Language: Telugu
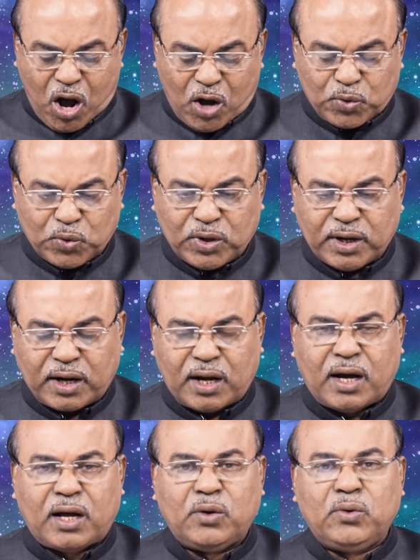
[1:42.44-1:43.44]
ఆరు
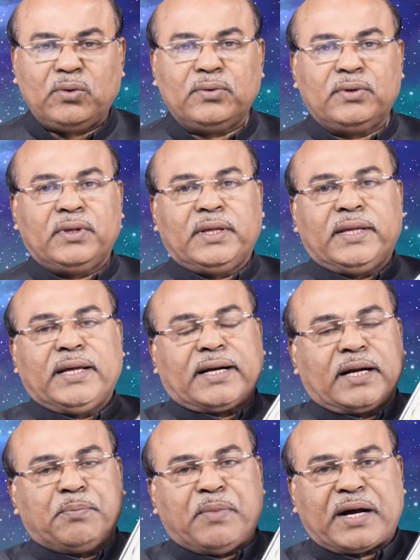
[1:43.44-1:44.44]
గ్రహాలు
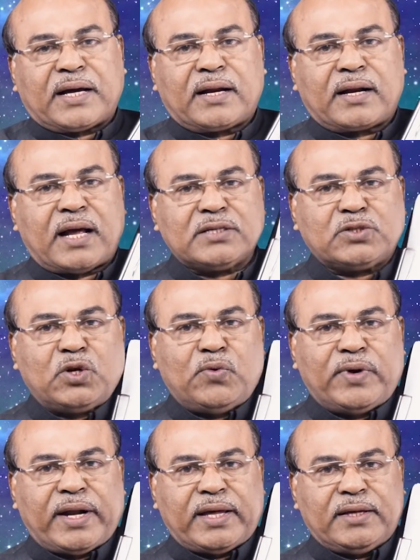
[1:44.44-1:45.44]
ఇక్కడ మకర రాశిలో
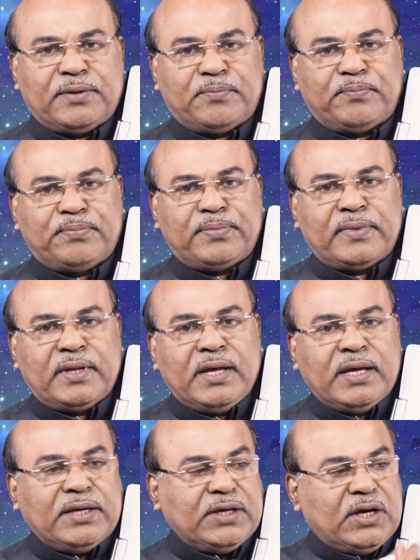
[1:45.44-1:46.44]
ఉన్నాయి
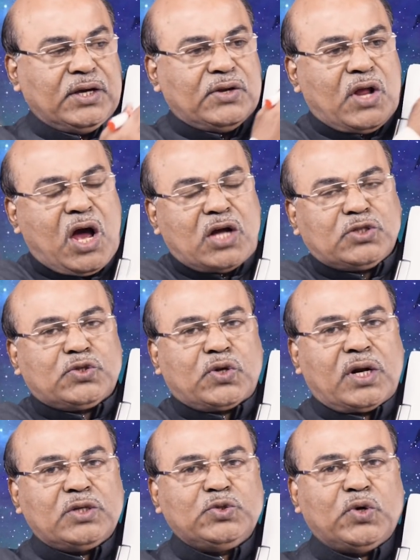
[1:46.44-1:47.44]
ఈ
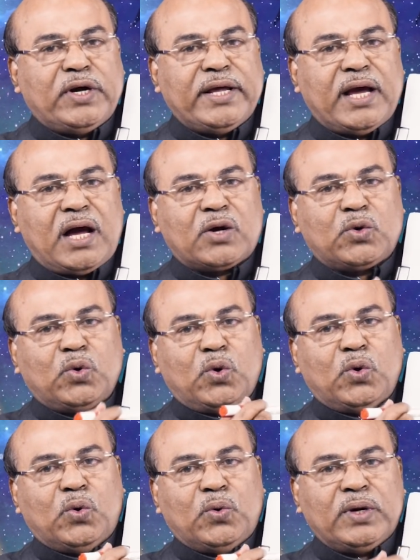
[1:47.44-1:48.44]
న్యాచురల్
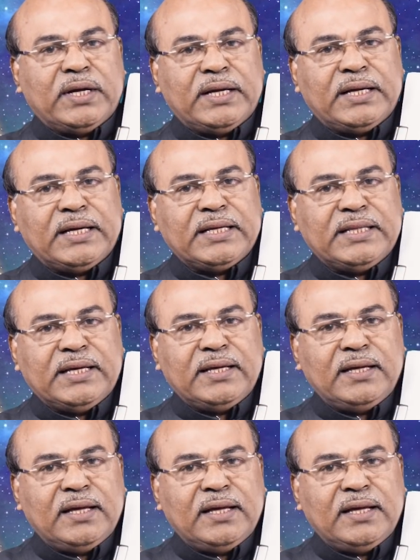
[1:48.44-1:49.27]
జోడియాకులో ఇది